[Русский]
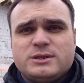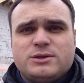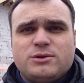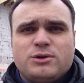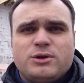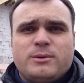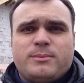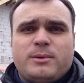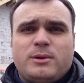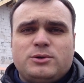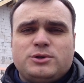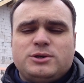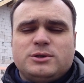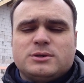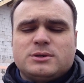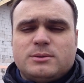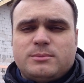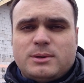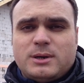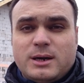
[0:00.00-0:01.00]
сегодня
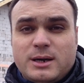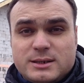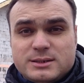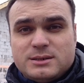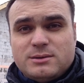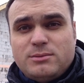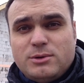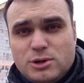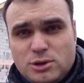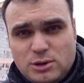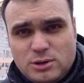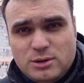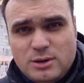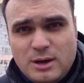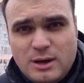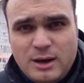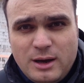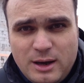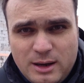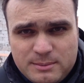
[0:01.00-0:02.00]
получился про газобетон.
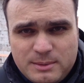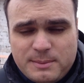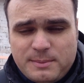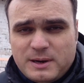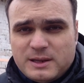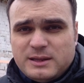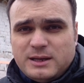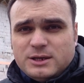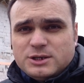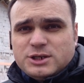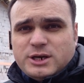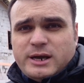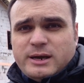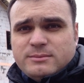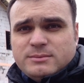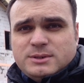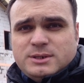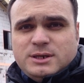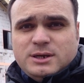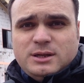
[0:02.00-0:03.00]
Мы
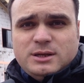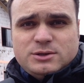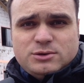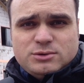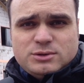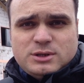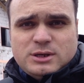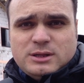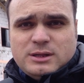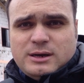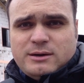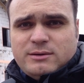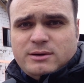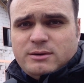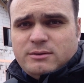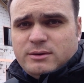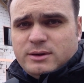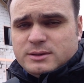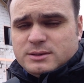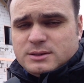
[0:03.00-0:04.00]
продолжаем делать,
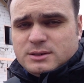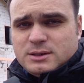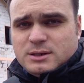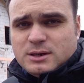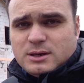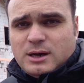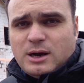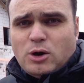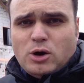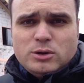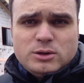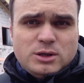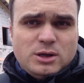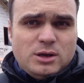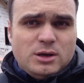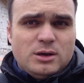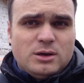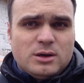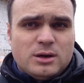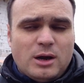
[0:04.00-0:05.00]
устанавливать э,
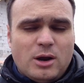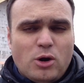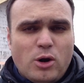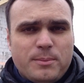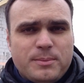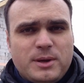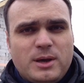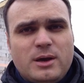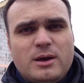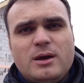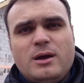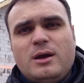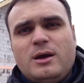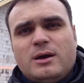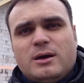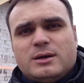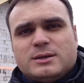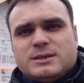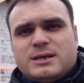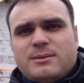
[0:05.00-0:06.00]
коробки, коробки
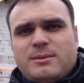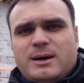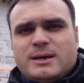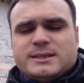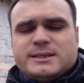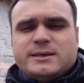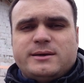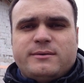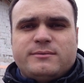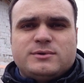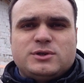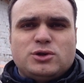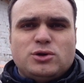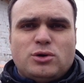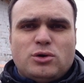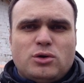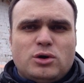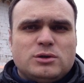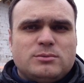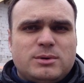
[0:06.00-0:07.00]
замазываем
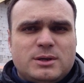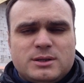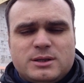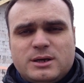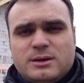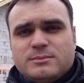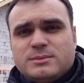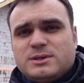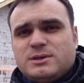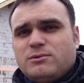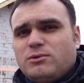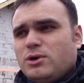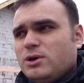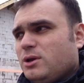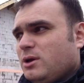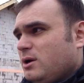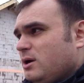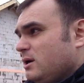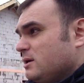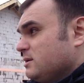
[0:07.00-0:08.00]
все ротбантом.
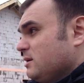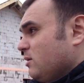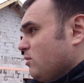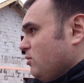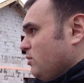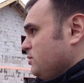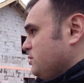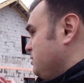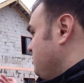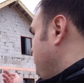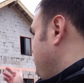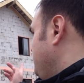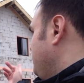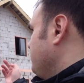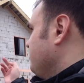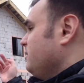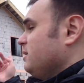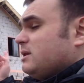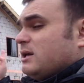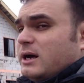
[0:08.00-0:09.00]
Сегодня закончим
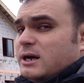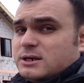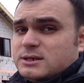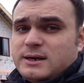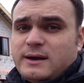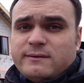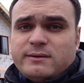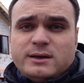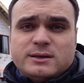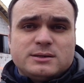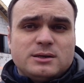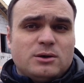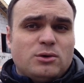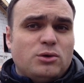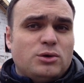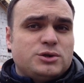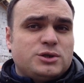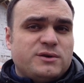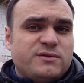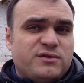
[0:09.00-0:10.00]
первый этаж, завтра
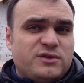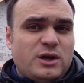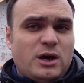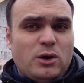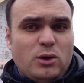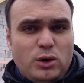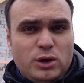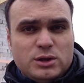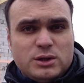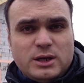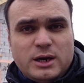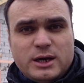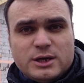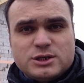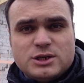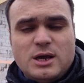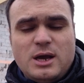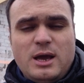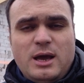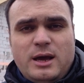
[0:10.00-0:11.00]
закончим второй
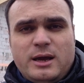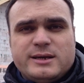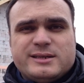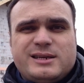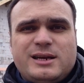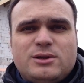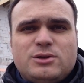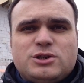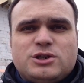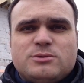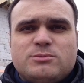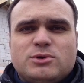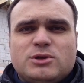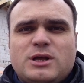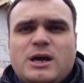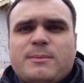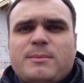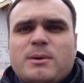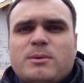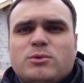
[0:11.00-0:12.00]
этаж. И следующим
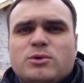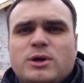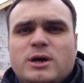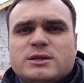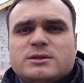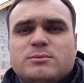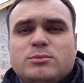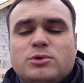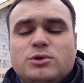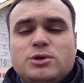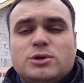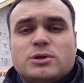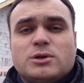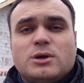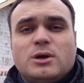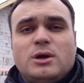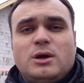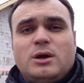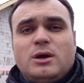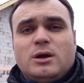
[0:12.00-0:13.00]
этапом у нас будет
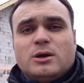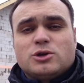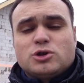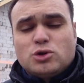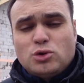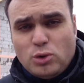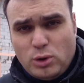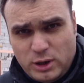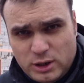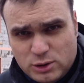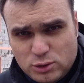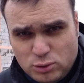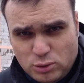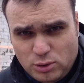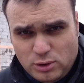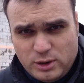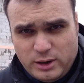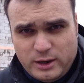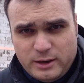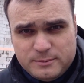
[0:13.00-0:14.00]

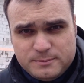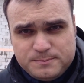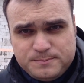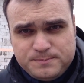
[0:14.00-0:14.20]
штукатурка.